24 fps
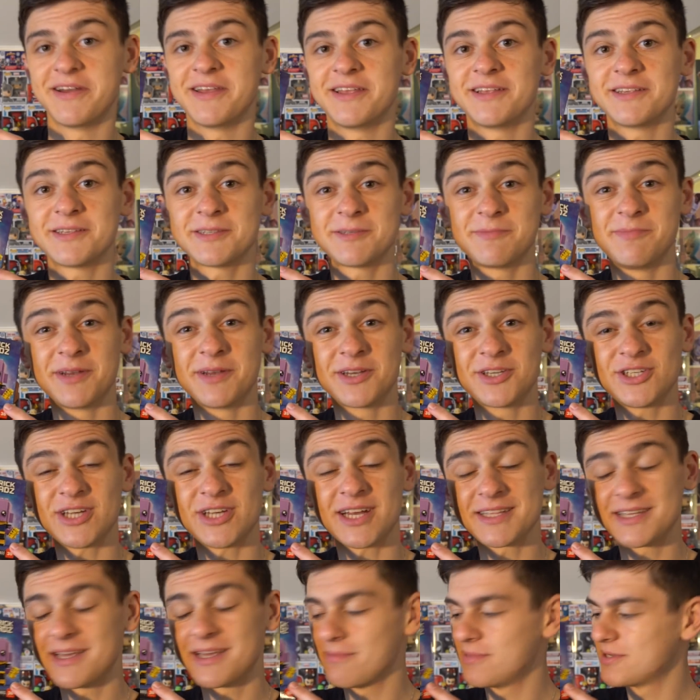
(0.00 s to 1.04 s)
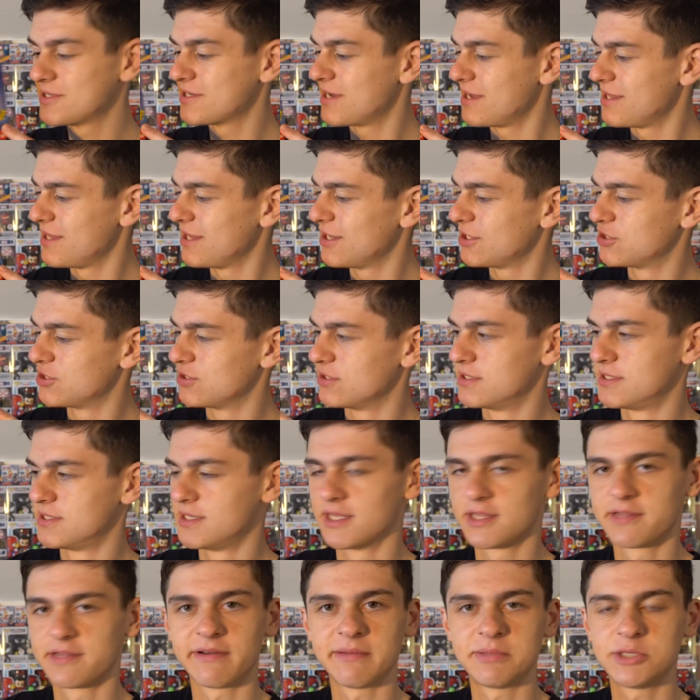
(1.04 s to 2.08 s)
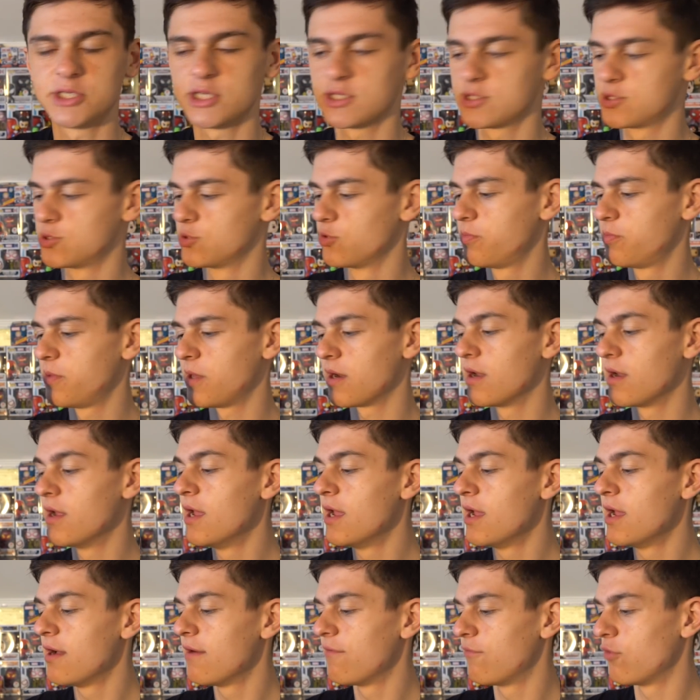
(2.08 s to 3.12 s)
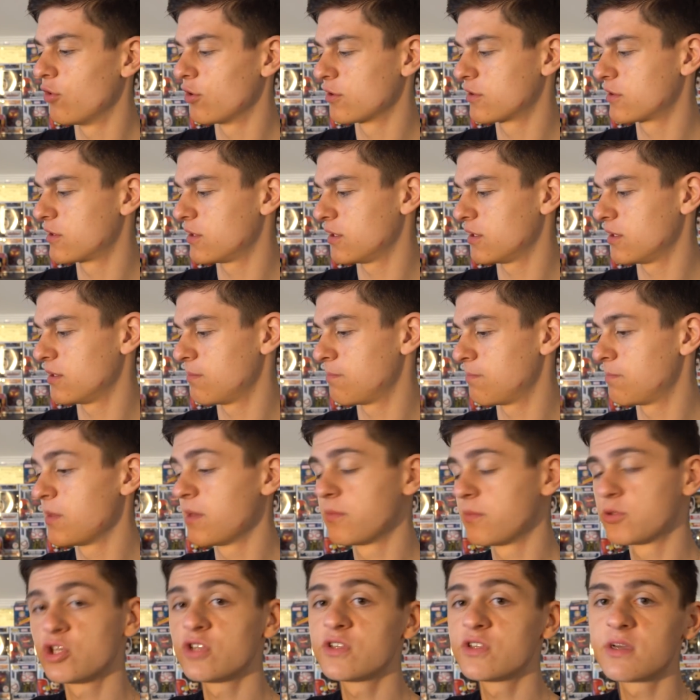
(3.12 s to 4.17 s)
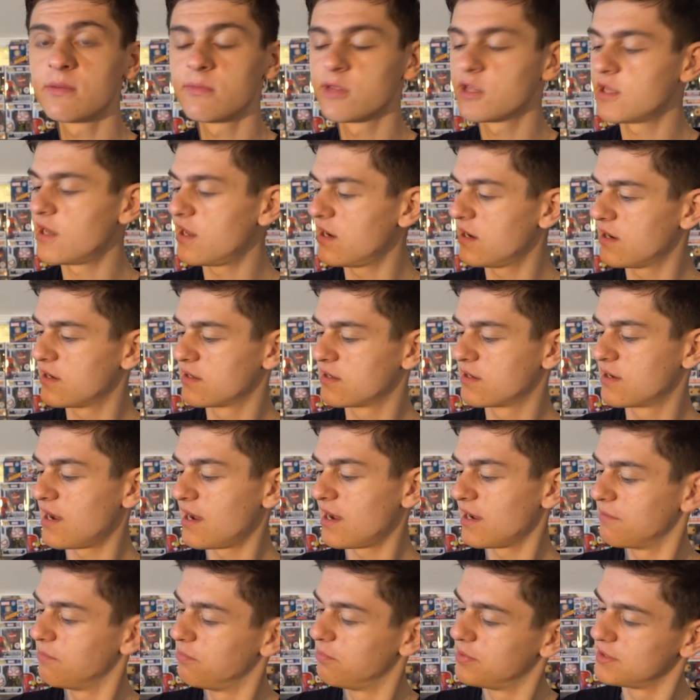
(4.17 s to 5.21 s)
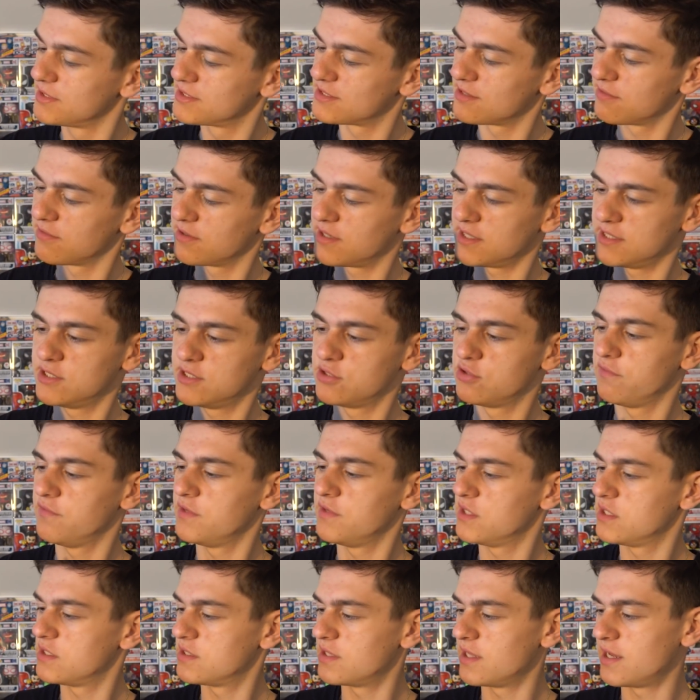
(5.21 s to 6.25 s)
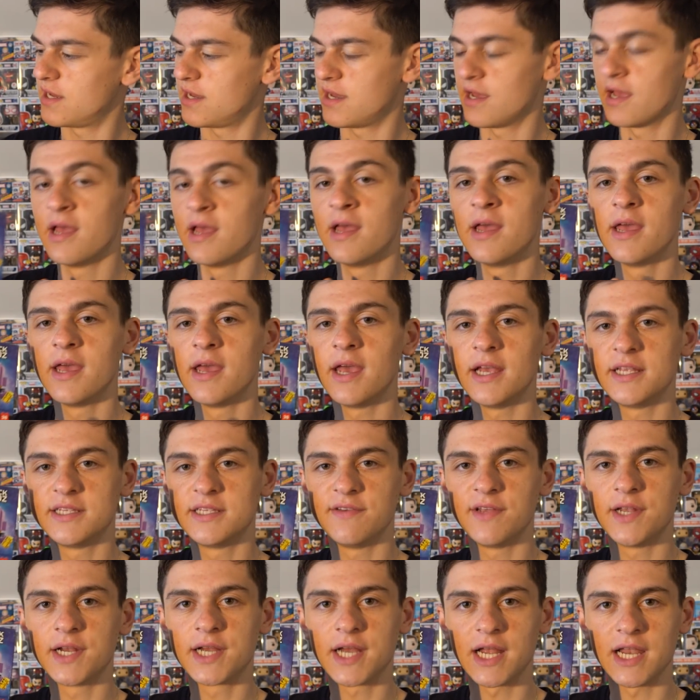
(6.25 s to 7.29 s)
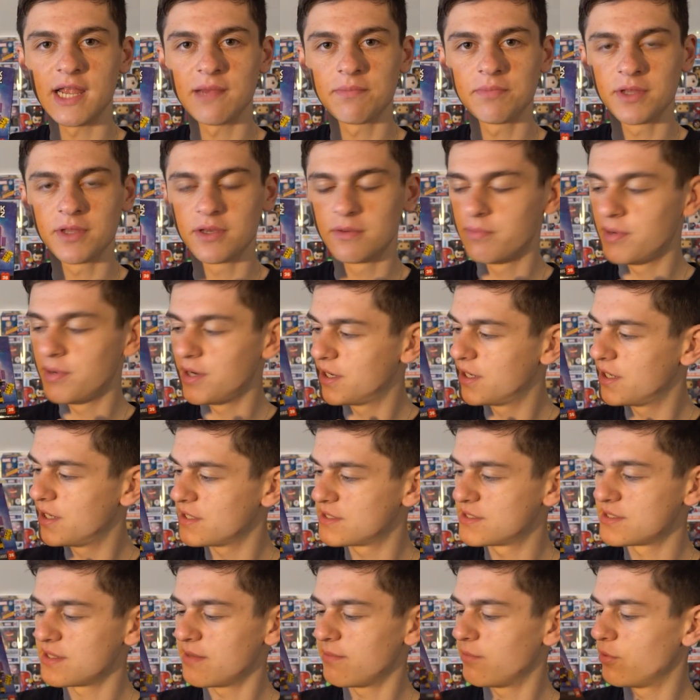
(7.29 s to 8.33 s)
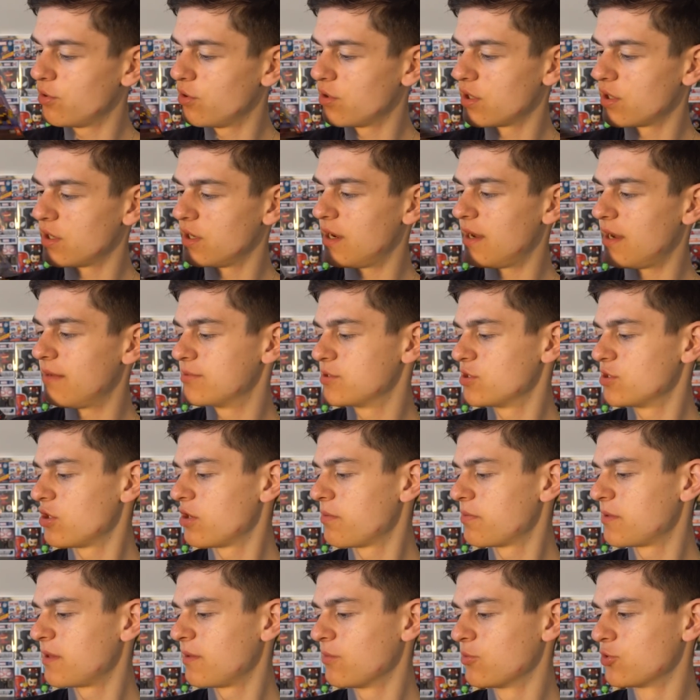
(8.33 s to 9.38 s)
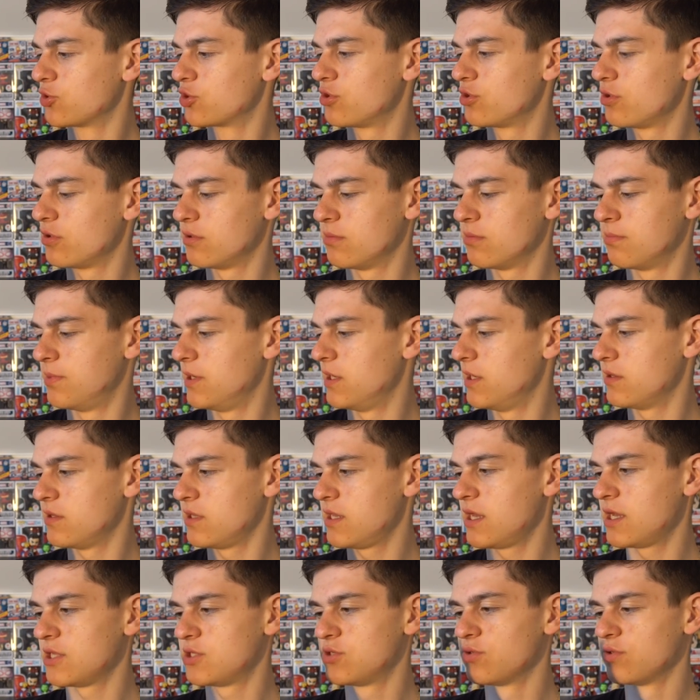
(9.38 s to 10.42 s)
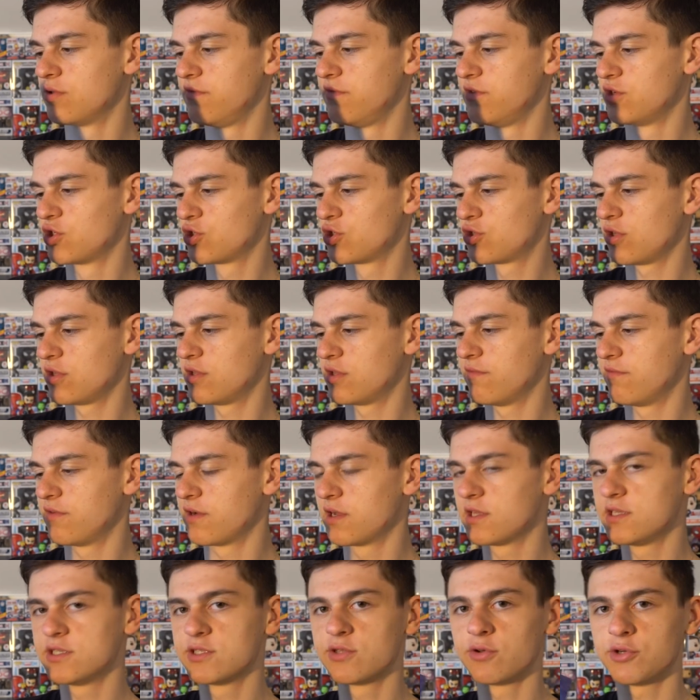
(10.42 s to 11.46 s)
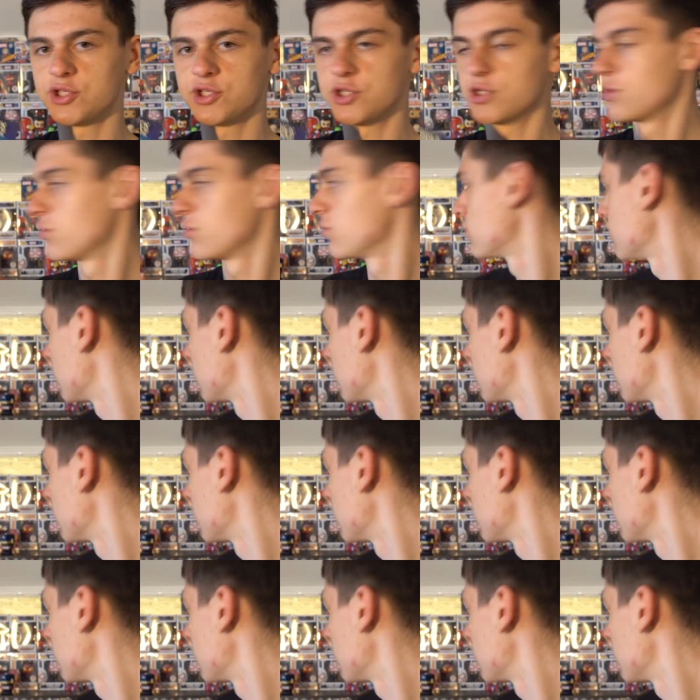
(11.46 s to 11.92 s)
злой. С перчаткой бесконечности. Это вообще супер. Вот. Э, напишите комментарий, как быстро вы хотите увидеть на эти великолепные брикхедс наборы обзора, потому что, блин, я отсюда вижу, что это выглядит очень